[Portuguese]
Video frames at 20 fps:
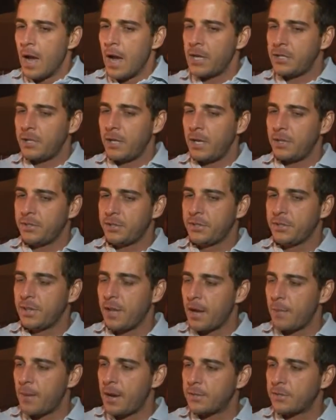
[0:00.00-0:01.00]
A gente que
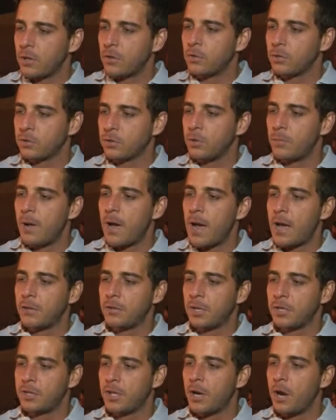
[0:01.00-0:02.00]
está mais
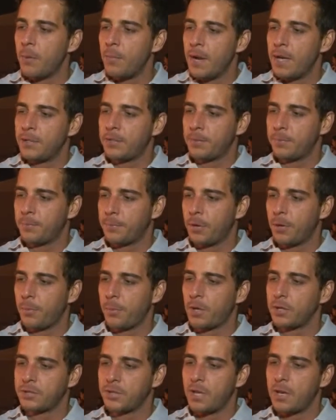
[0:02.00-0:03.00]
acostumado a geralmente
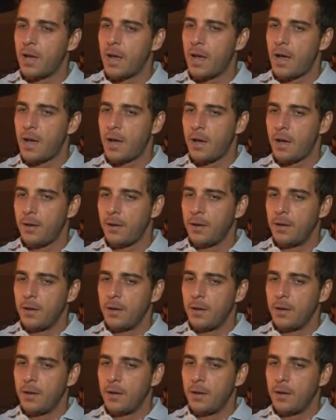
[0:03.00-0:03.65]
proporcionar,